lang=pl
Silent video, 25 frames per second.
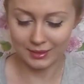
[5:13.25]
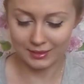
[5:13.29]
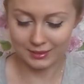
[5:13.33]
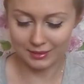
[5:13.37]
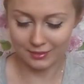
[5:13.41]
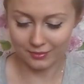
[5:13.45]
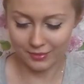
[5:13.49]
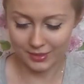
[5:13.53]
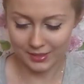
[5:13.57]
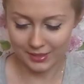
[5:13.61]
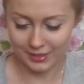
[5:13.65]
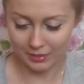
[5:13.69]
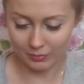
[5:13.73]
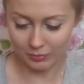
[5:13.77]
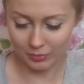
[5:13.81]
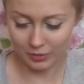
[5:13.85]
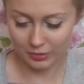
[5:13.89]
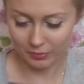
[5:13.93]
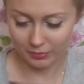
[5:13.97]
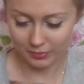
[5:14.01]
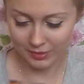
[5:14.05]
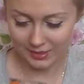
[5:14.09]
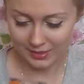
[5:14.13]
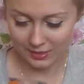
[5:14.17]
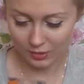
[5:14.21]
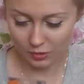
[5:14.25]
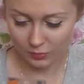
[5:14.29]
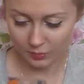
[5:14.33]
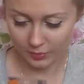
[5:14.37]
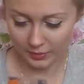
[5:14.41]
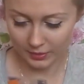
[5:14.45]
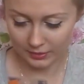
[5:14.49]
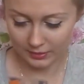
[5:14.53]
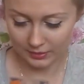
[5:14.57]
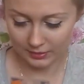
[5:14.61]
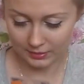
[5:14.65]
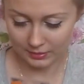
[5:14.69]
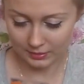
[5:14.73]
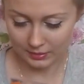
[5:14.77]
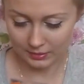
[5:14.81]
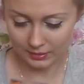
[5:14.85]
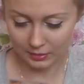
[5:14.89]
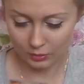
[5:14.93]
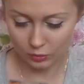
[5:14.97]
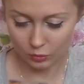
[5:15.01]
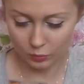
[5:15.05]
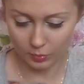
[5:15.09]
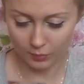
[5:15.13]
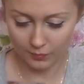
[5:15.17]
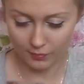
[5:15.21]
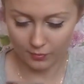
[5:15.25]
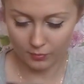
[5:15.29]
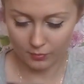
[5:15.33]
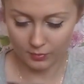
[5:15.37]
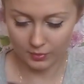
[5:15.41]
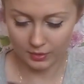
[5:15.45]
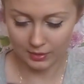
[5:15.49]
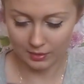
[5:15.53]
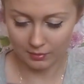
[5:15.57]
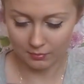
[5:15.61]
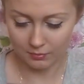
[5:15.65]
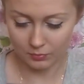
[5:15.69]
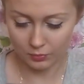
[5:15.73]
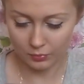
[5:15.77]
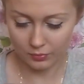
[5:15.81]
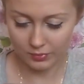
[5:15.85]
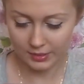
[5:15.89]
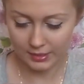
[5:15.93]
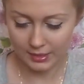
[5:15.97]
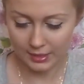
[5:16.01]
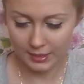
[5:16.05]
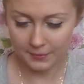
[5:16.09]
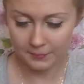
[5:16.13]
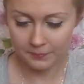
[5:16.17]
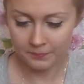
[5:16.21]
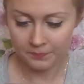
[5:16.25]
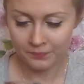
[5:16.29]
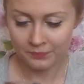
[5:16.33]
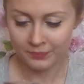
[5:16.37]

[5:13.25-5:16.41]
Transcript: tata właśnie jakbyśmy na zakupach, gdy kupował mi tam bluzkę,